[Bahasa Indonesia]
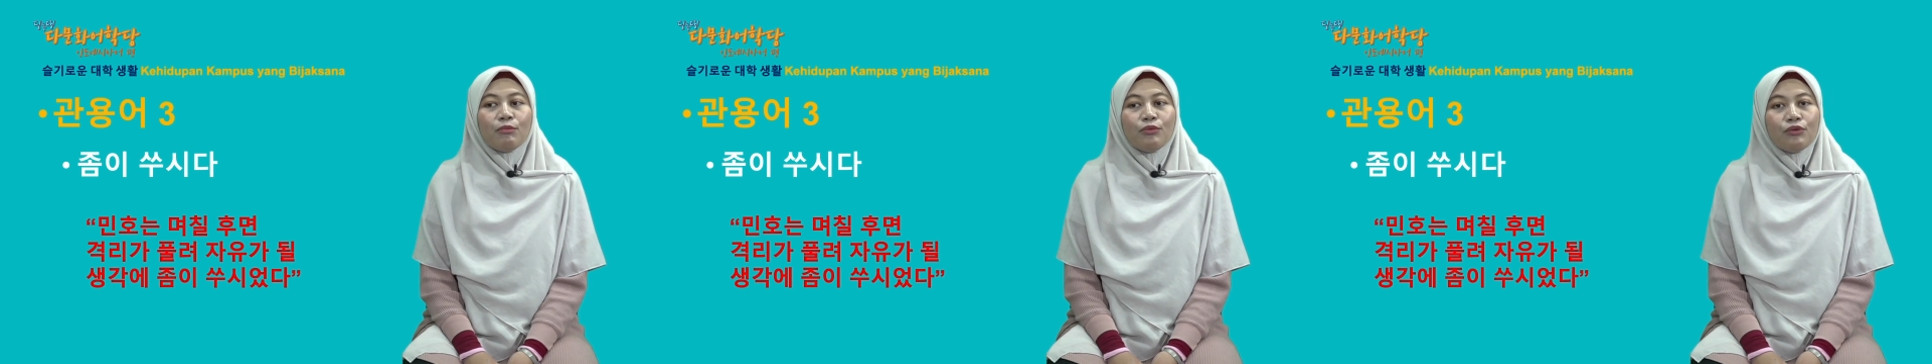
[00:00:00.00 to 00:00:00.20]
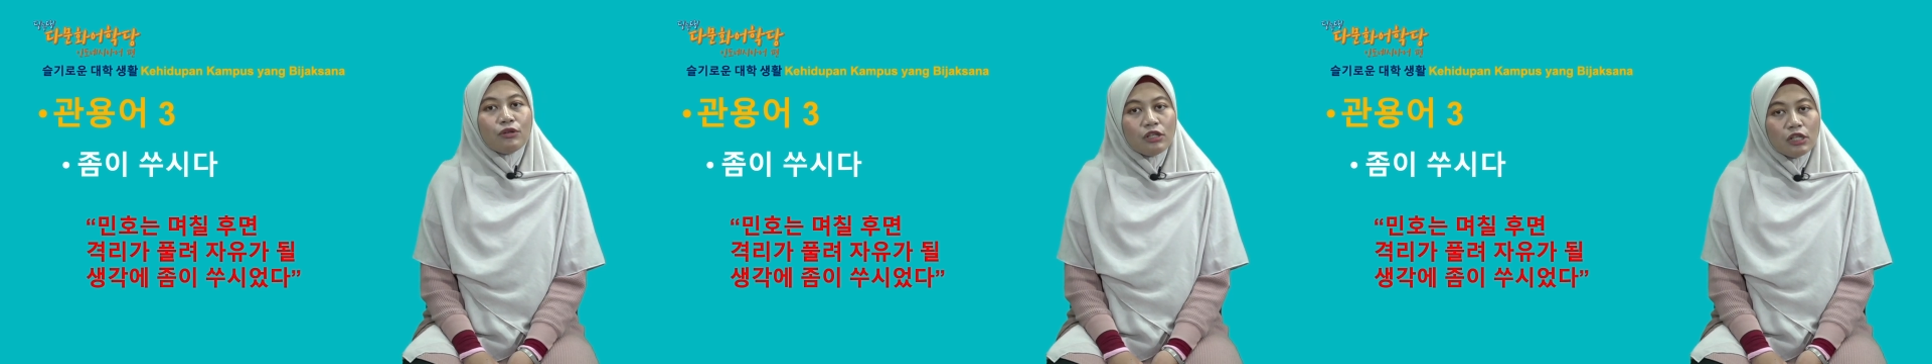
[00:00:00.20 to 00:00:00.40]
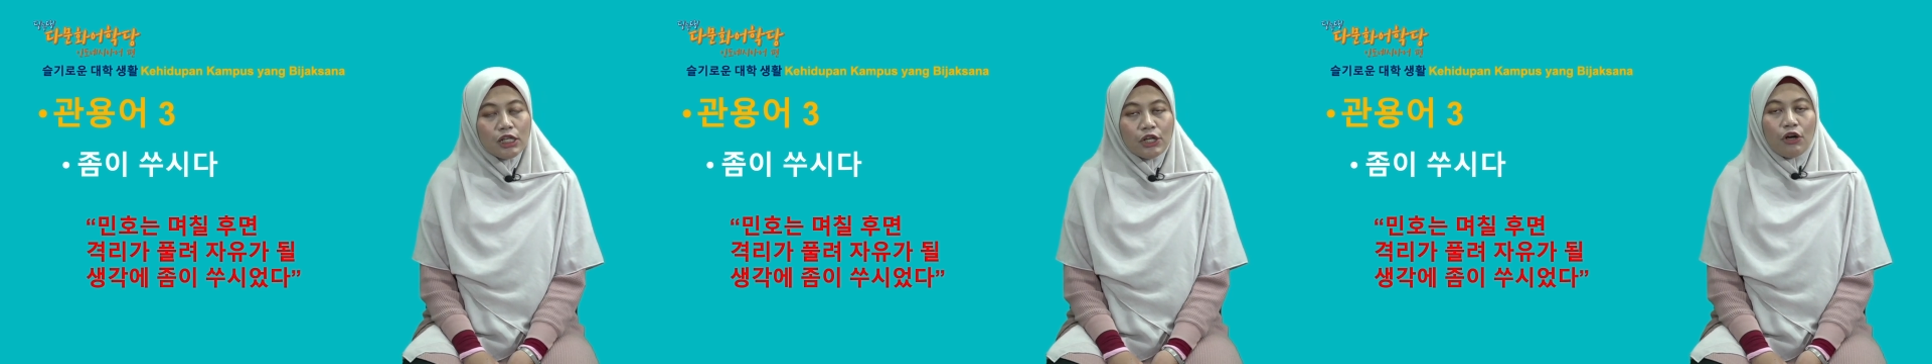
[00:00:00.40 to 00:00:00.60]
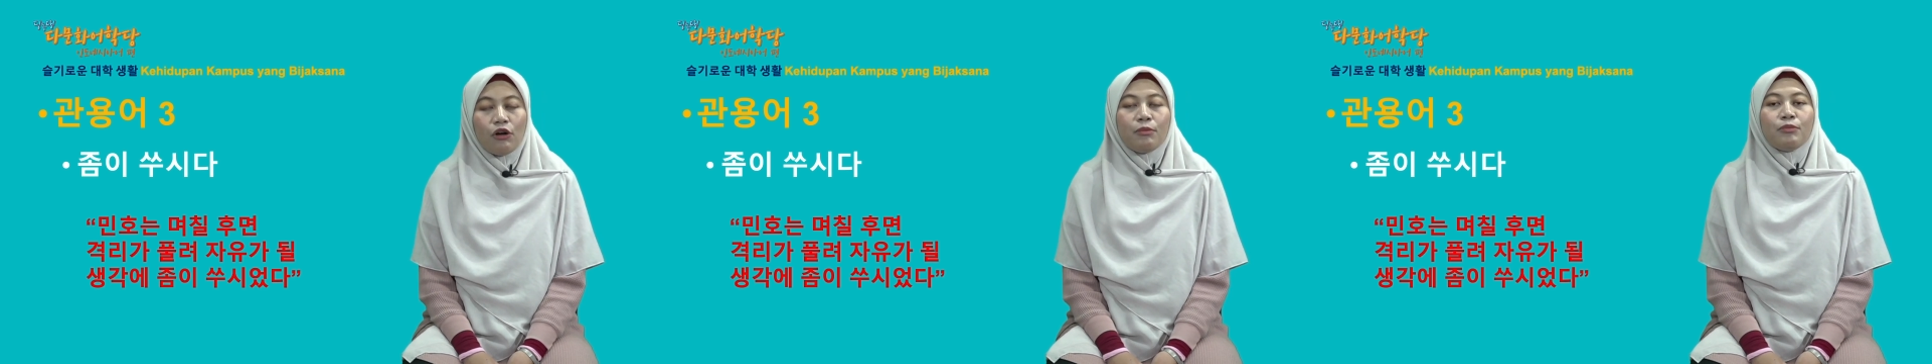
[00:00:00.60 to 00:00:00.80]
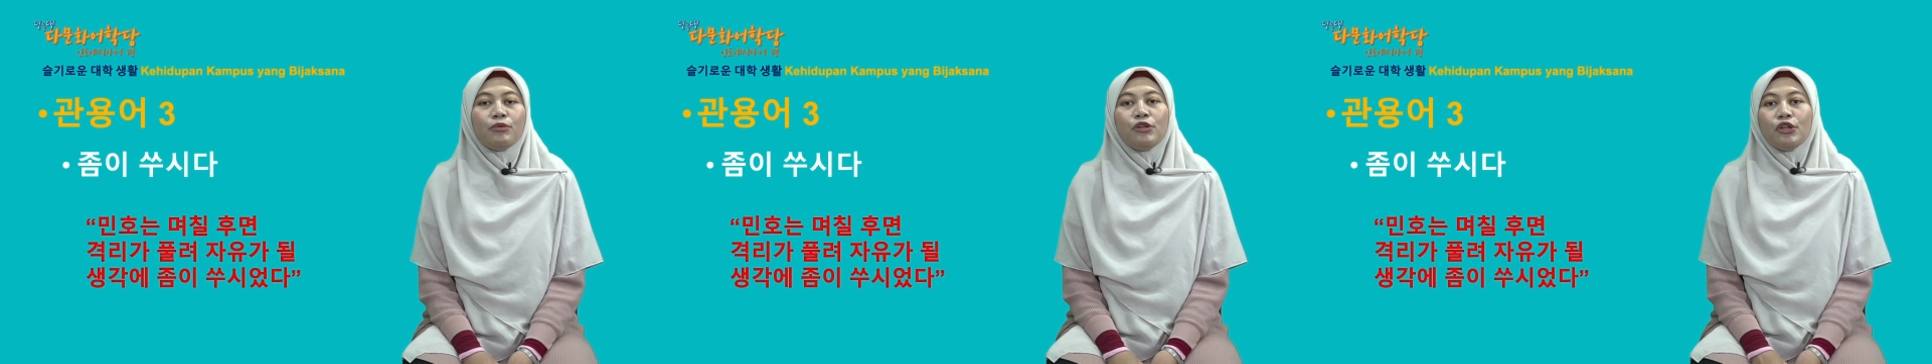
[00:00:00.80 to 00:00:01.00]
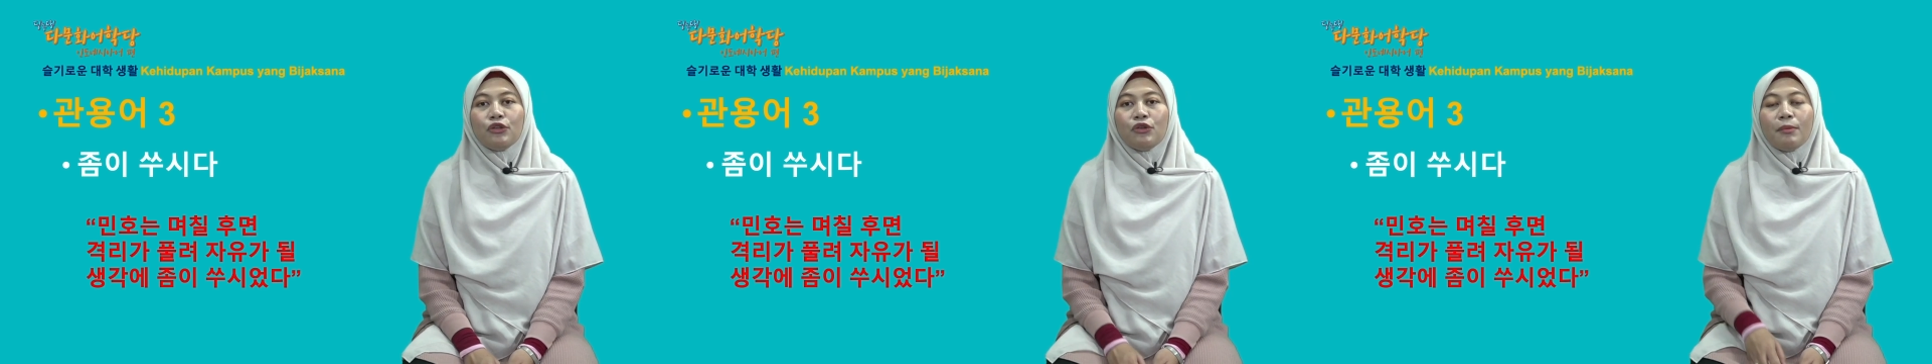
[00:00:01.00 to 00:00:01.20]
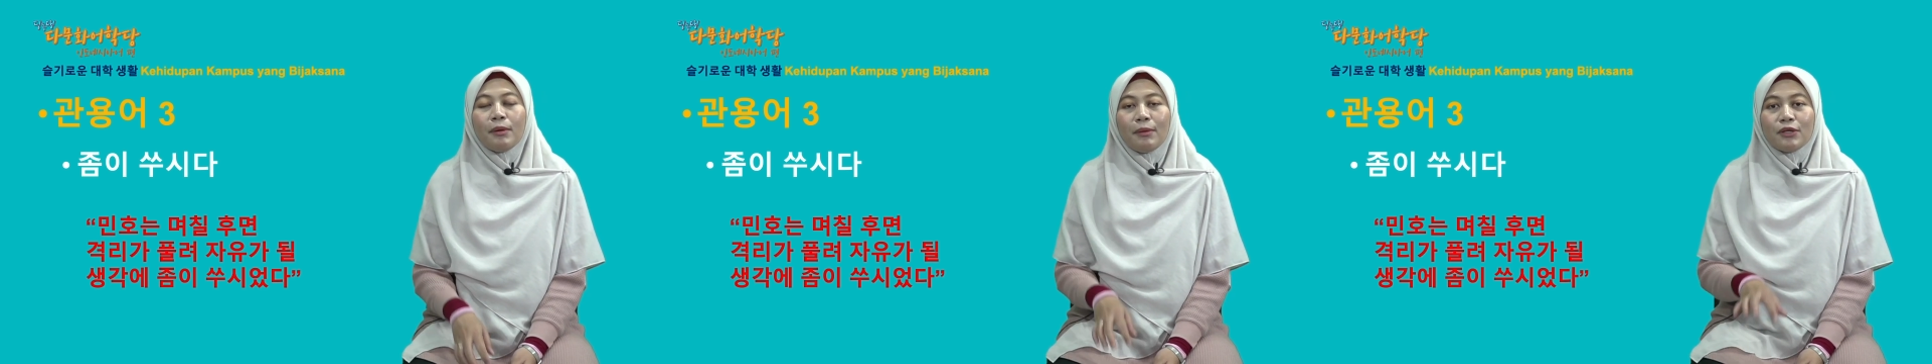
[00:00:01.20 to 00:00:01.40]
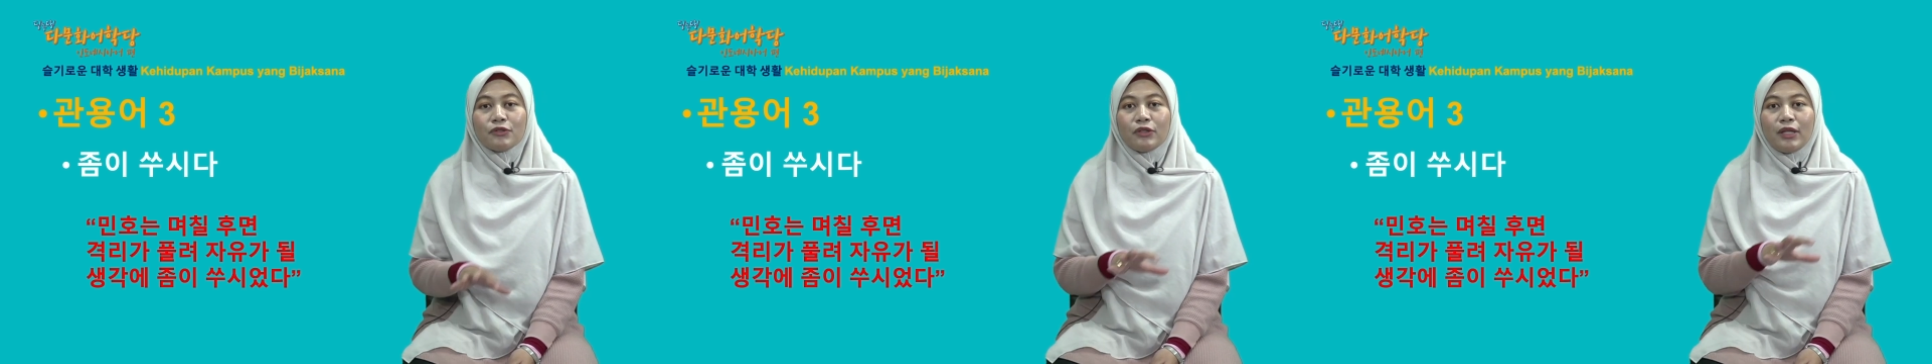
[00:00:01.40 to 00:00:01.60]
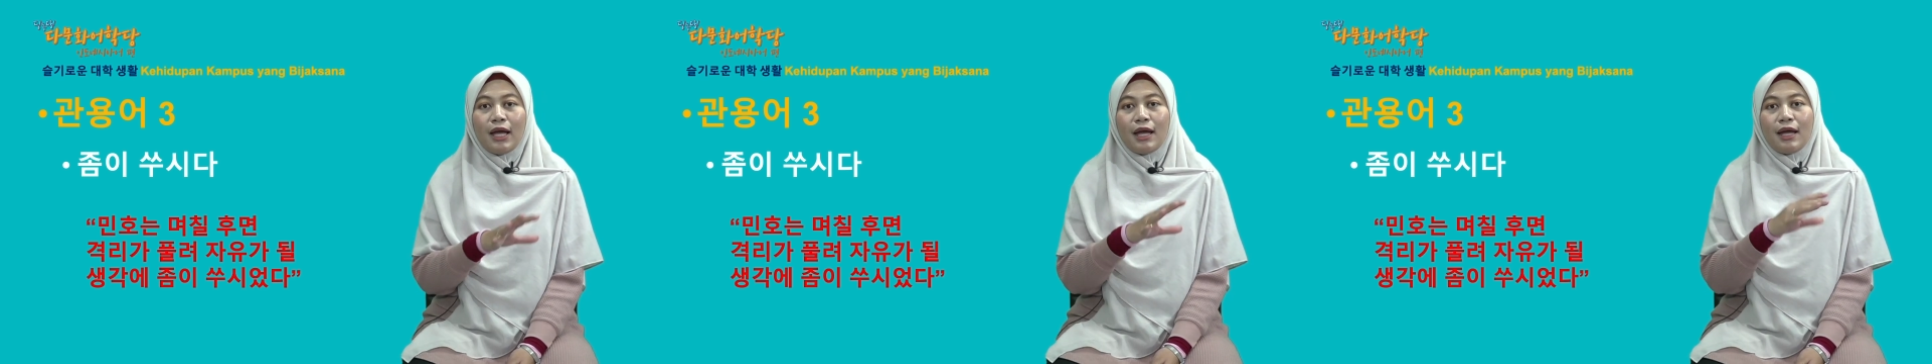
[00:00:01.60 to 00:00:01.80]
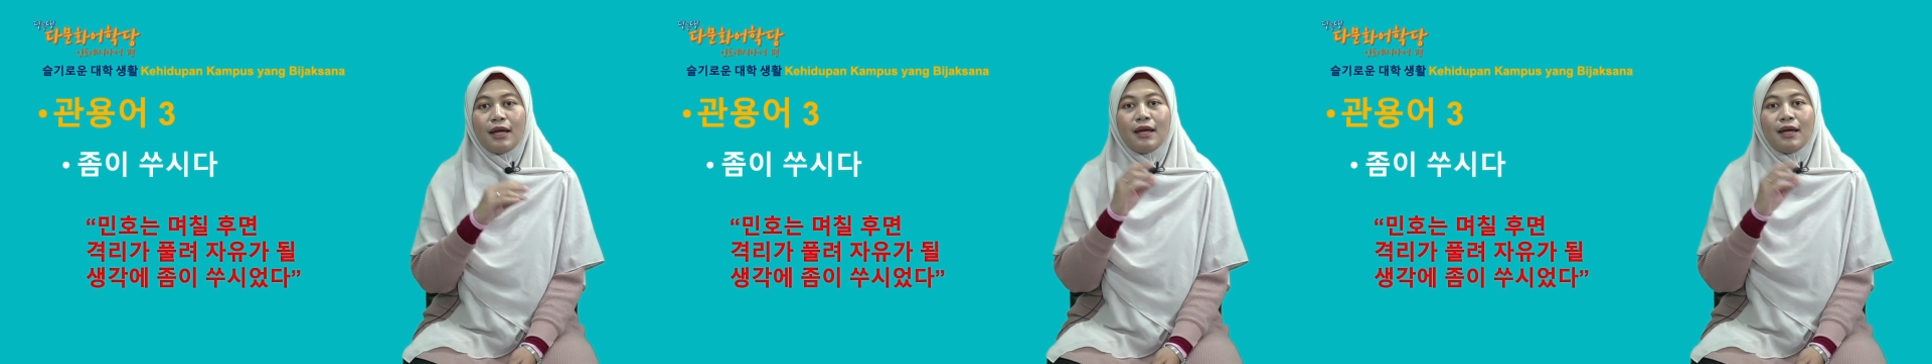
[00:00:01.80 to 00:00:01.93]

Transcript: pulyo. Pulyo itu apa maksudnya?